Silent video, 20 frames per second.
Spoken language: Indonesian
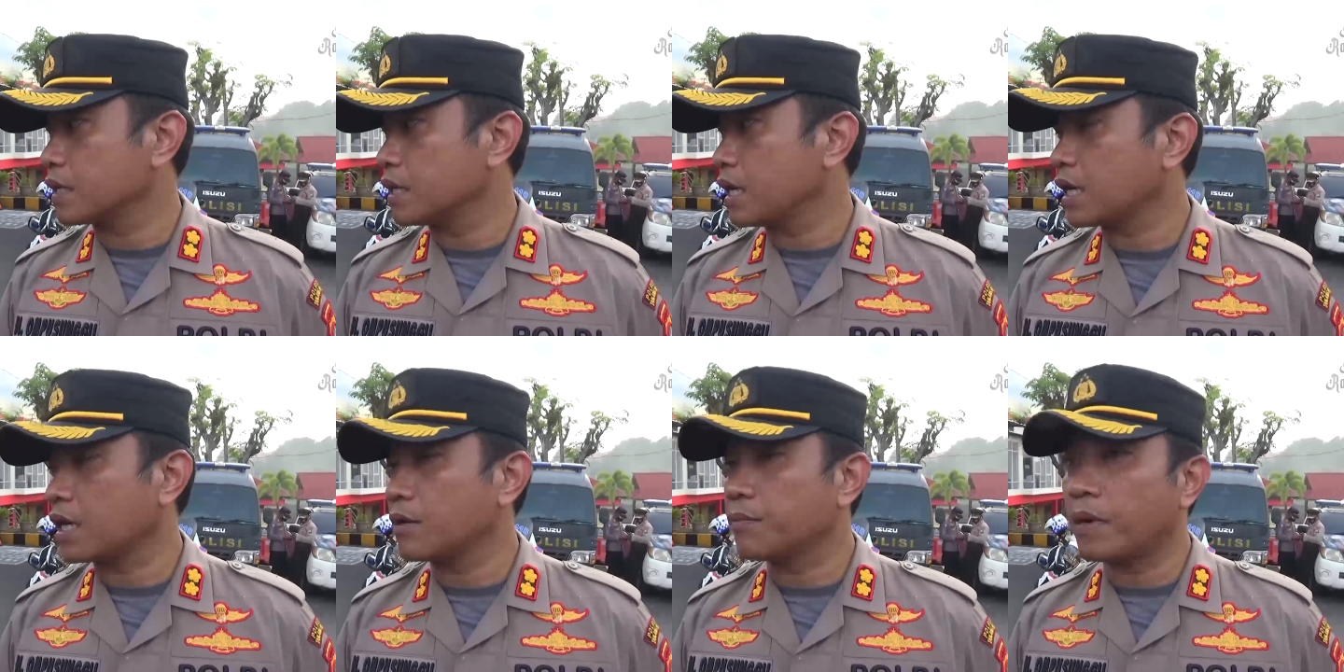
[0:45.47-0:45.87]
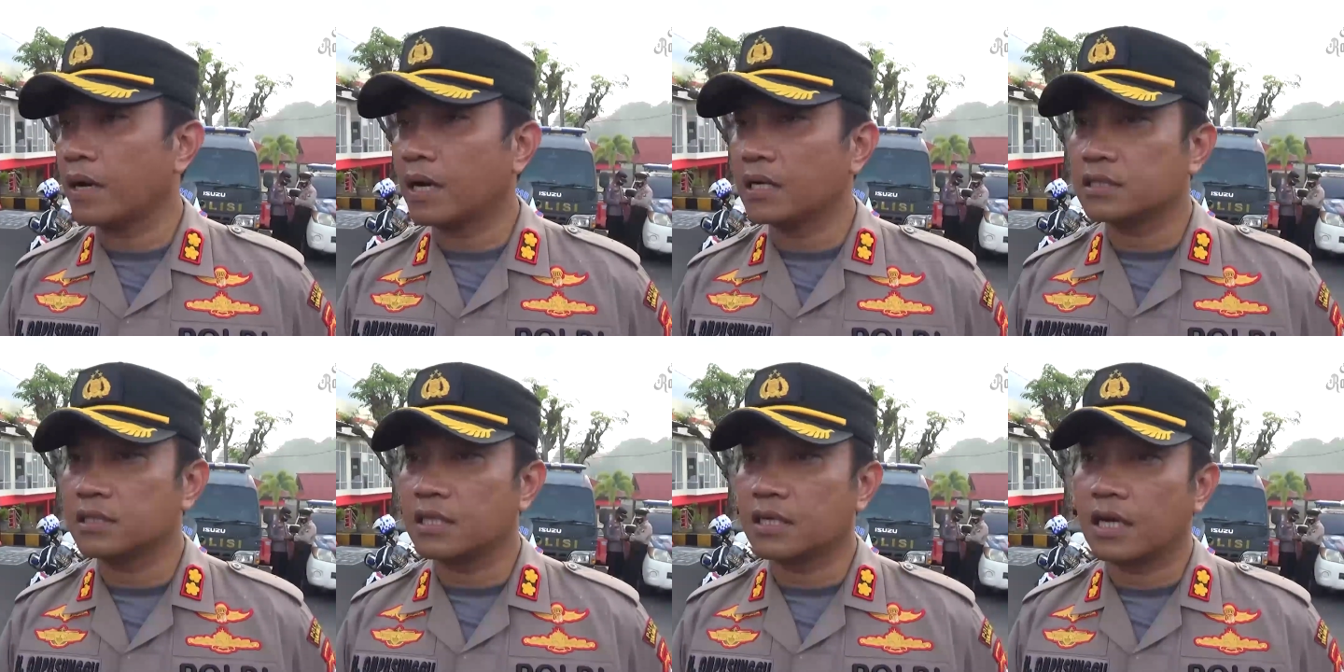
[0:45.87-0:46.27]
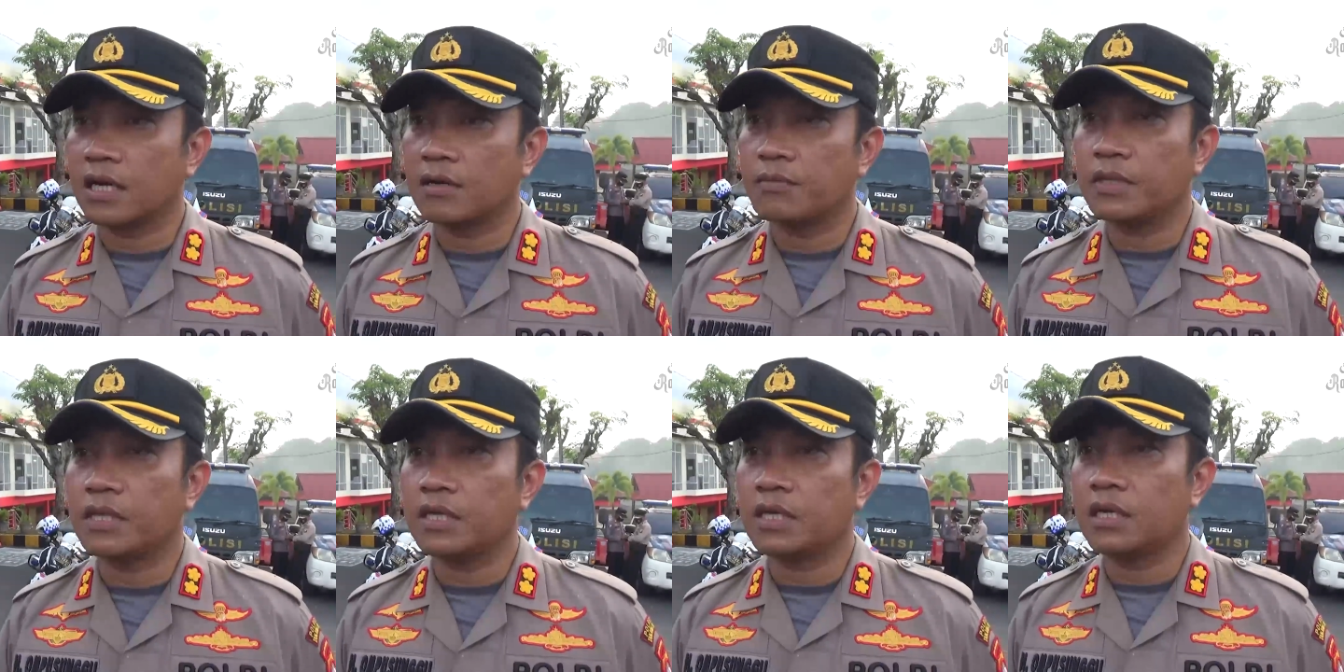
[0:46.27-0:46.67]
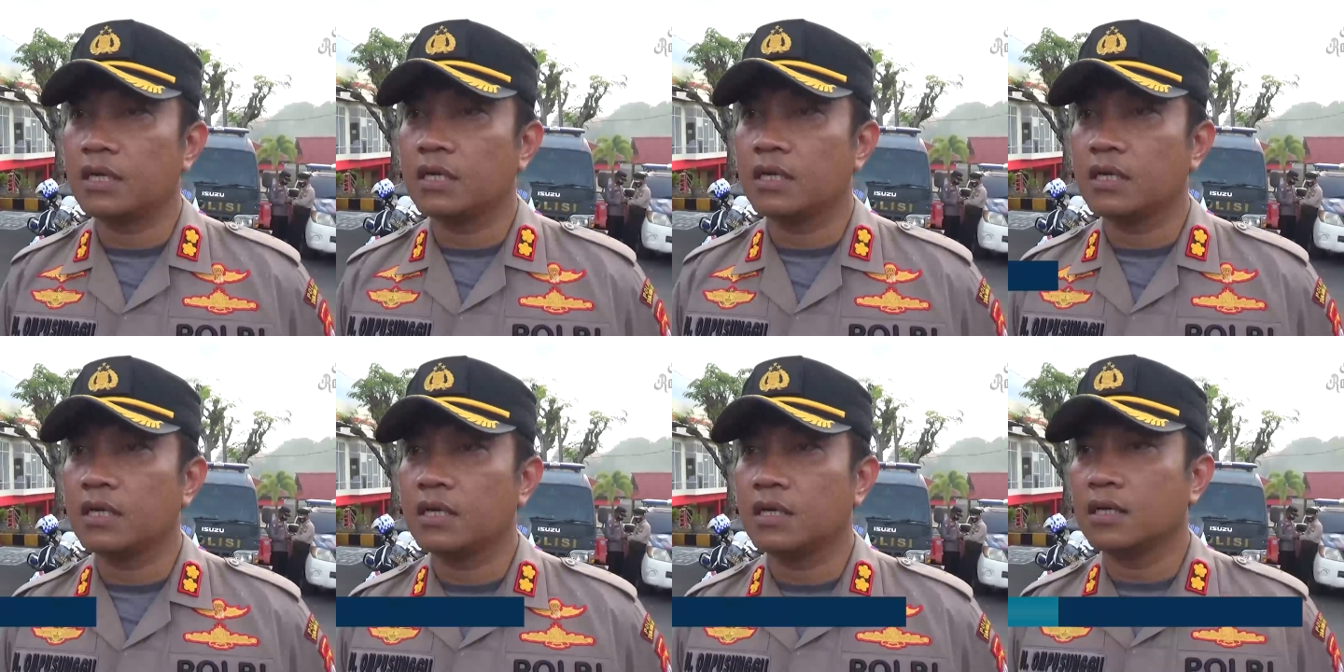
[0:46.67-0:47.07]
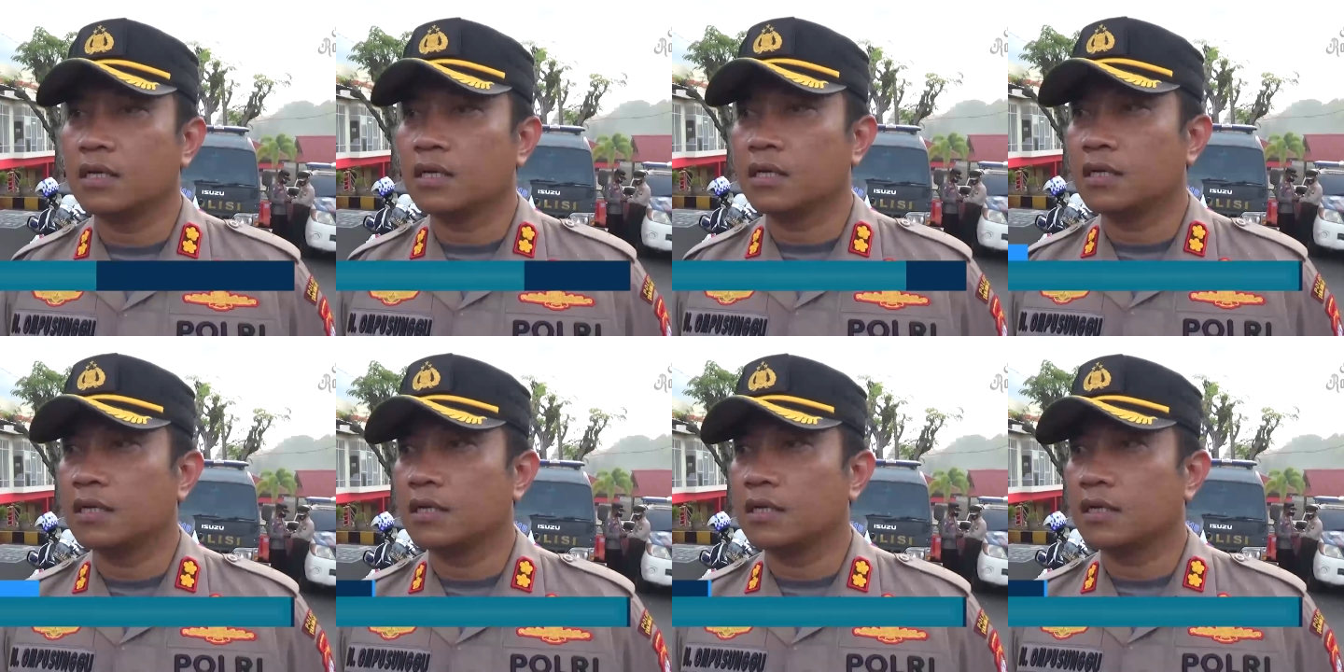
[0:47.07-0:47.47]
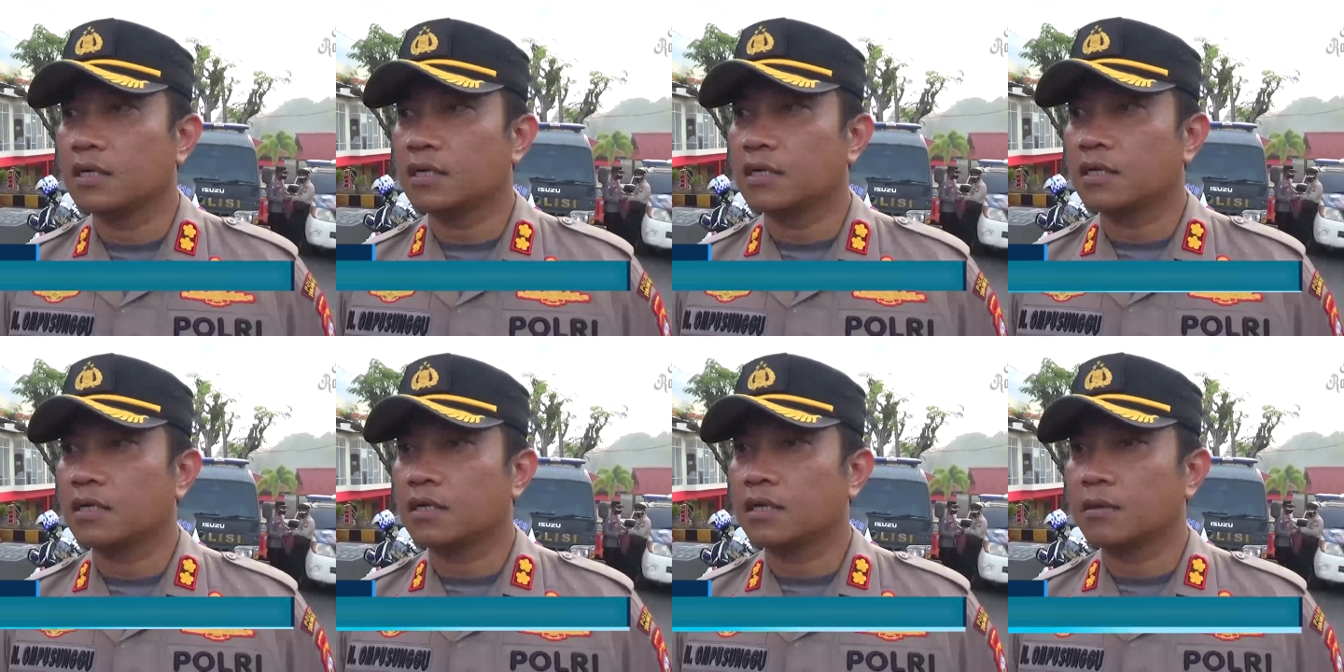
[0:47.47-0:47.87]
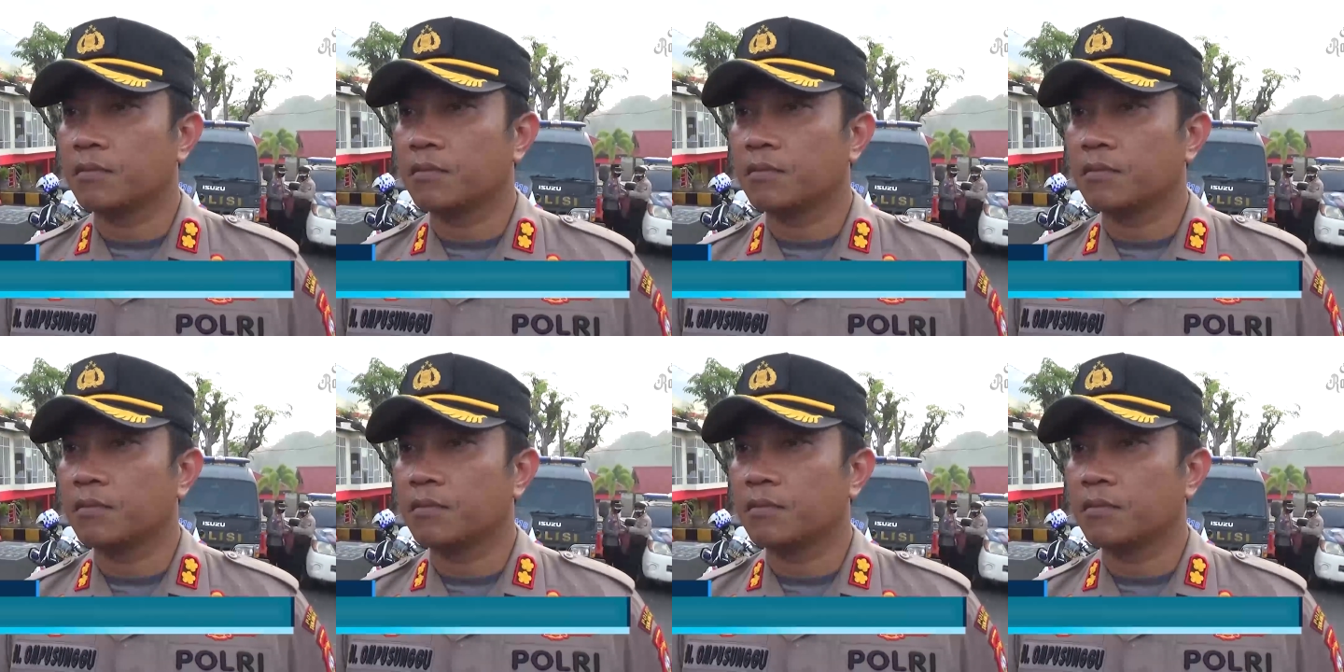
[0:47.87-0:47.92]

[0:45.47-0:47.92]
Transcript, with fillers: kenaikan pangkat setingkat lebih tinggi. Oh, okay.